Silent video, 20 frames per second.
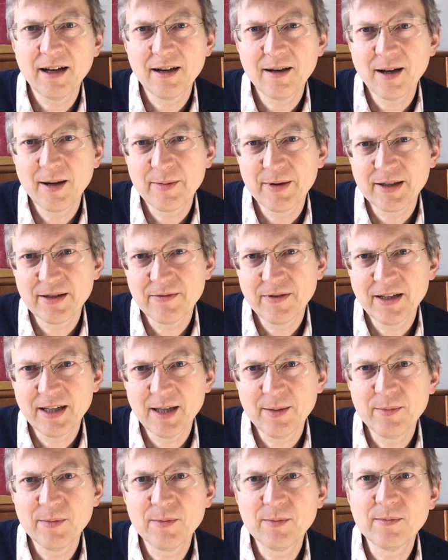Aber es war
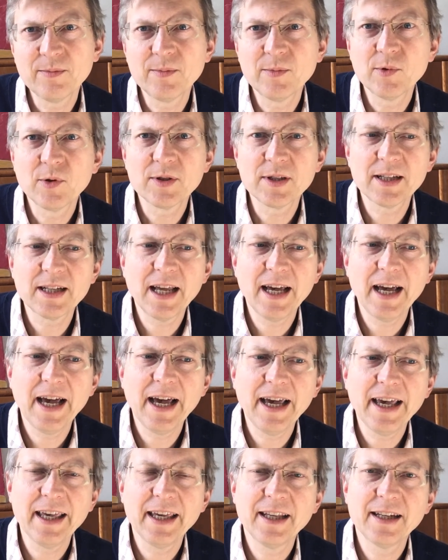eben nur sein
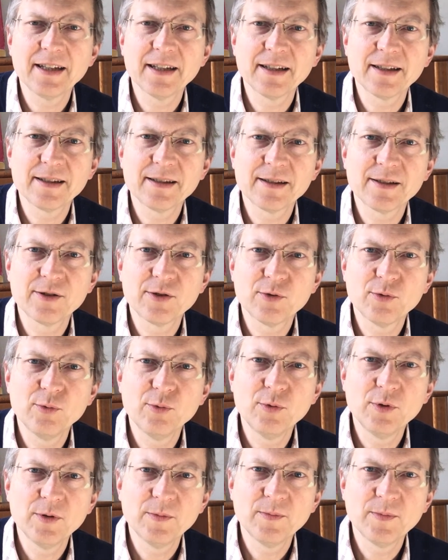eigenes
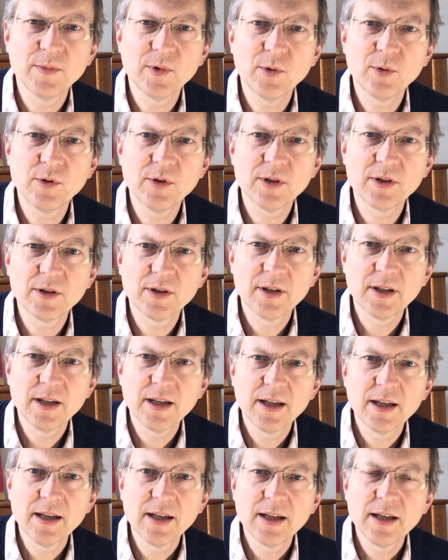Tun und
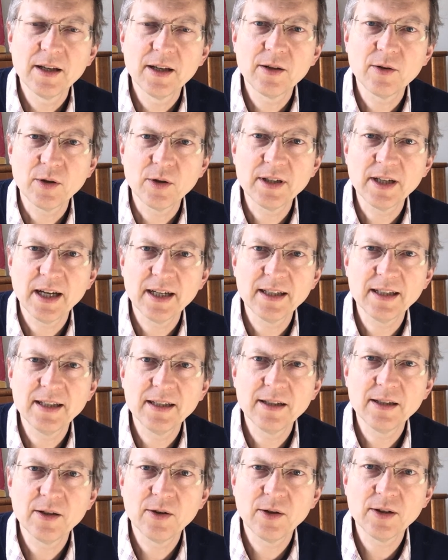Gott hat
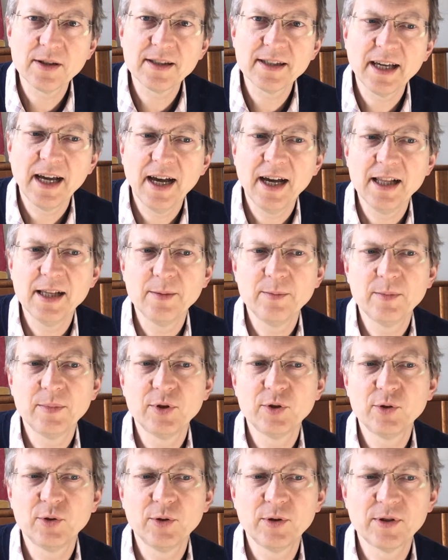ihn trotz allem
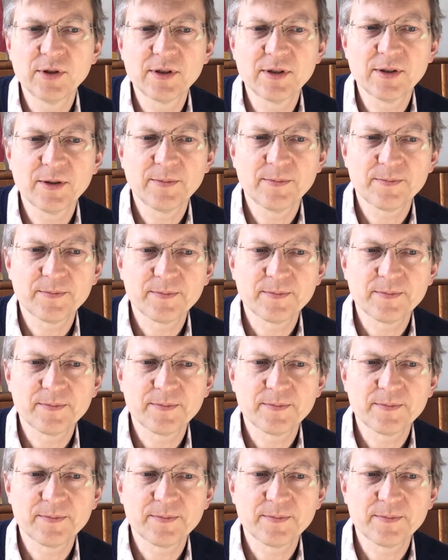beschützt.